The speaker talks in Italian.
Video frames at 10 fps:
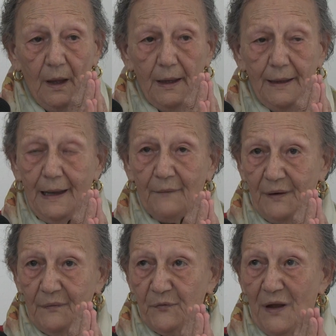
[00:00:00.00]
e
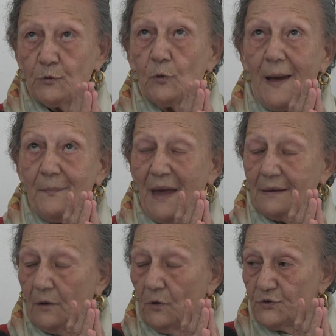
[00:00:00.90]
aveva fatto
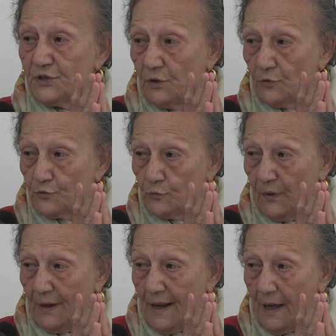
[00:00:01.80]
cambiare lo zingo su
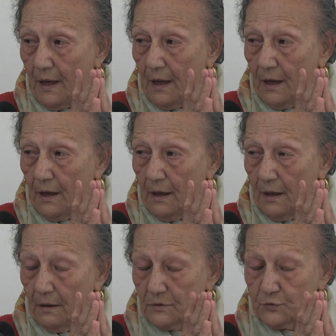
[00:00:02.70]

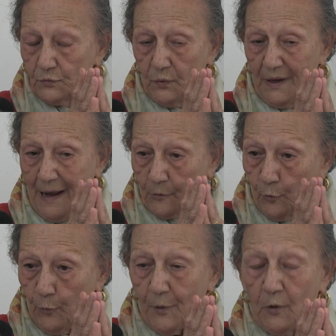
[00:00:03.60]
quella, su quella
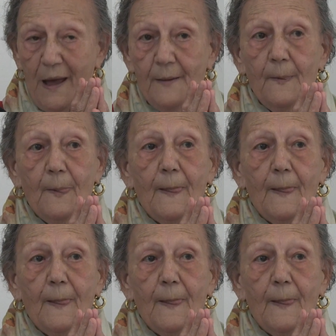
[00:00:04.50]
cupola.